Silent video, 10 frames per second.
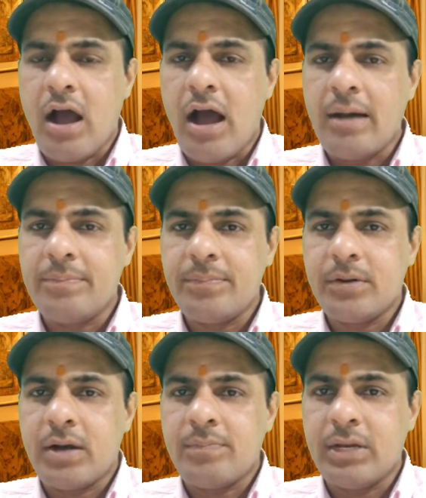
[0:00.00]

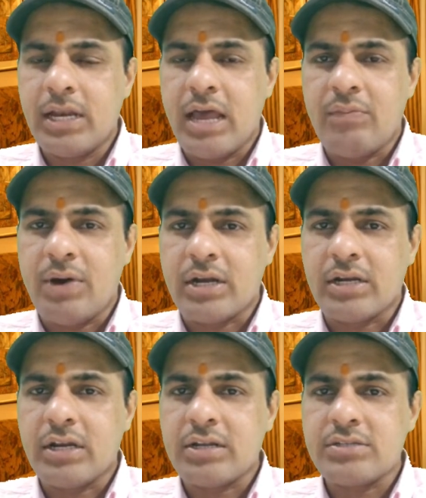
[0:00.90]
आप अपने लाइफ
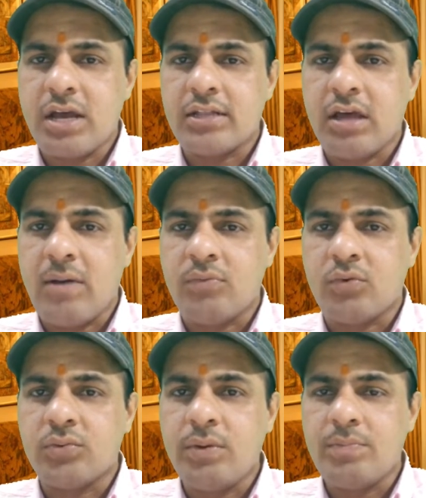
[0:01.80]
पार्टनर के साथ आप
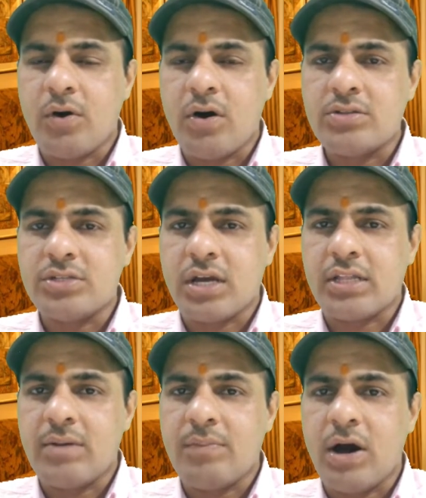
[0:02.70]
खुद भी बहुत
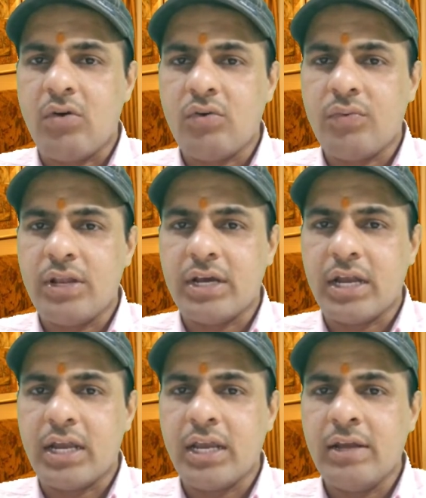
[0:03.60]
ज़्यादा भावुक फील
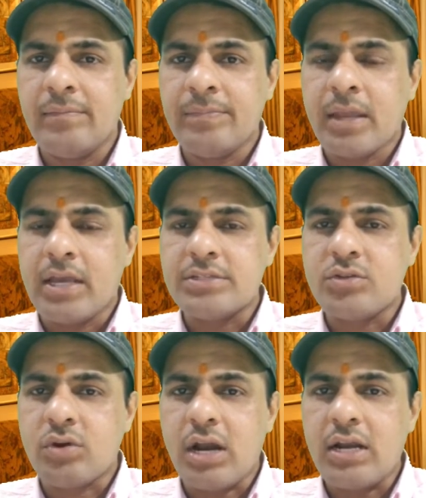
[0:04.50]
करेंगे इस
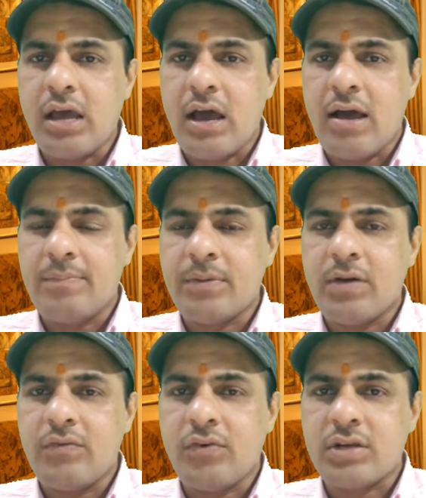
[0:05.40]
दौरान आपका
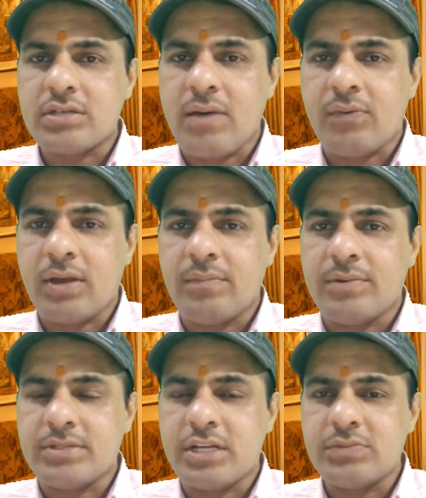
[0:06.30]
फोकस आपके
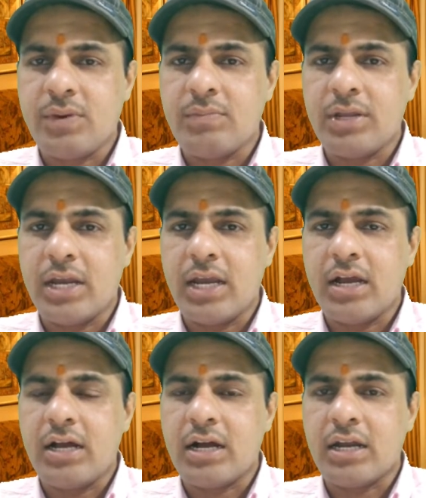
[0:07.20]
बिजनेस पर भी
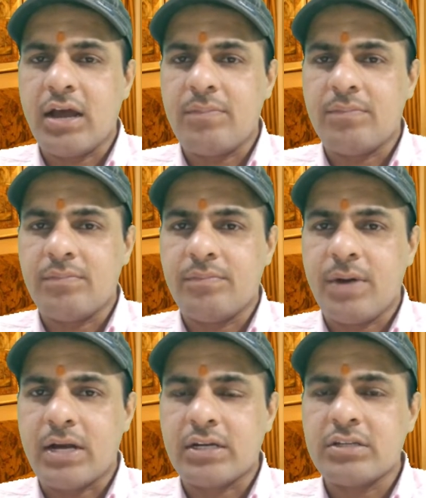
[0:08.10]
रहेगा अगर आप
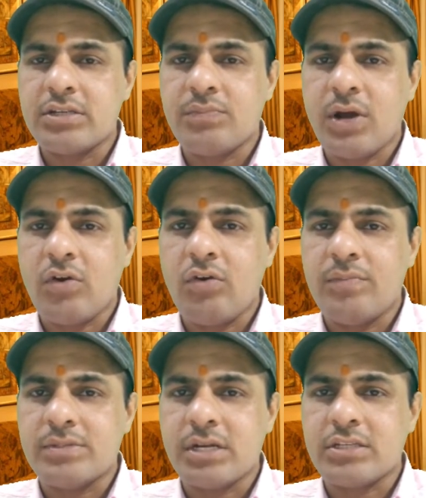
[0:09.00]
पार्टनरशिप का कोई
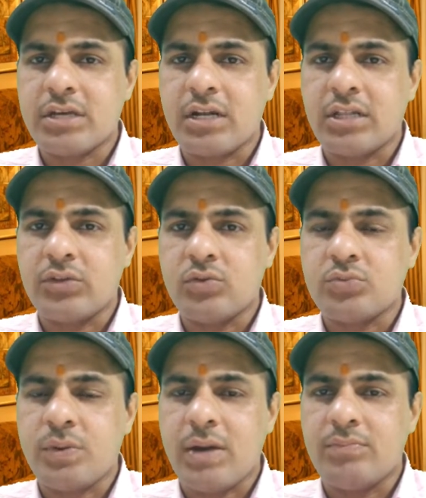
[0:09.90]
बिजनेस करते हैं तो
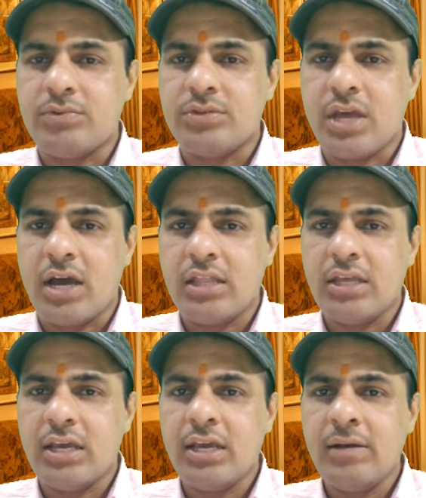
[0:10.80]
उस पर आप ध्यान
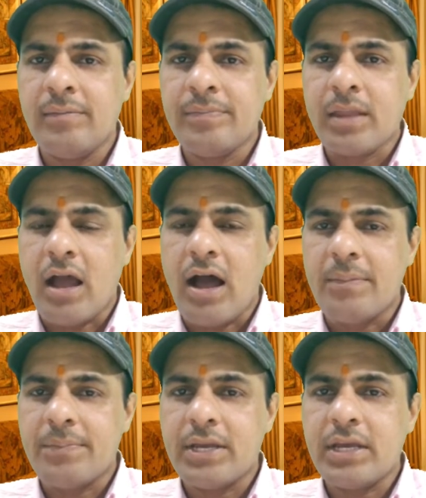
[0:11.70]
देंगे
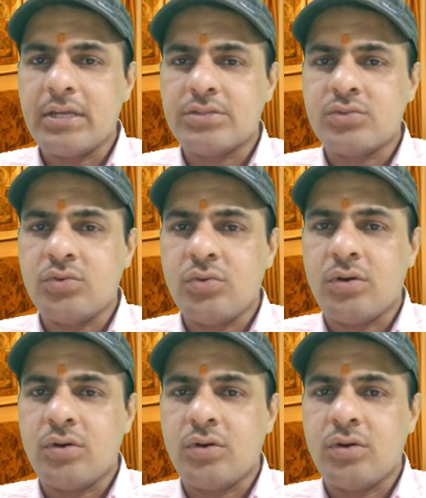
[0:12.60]
आपके जो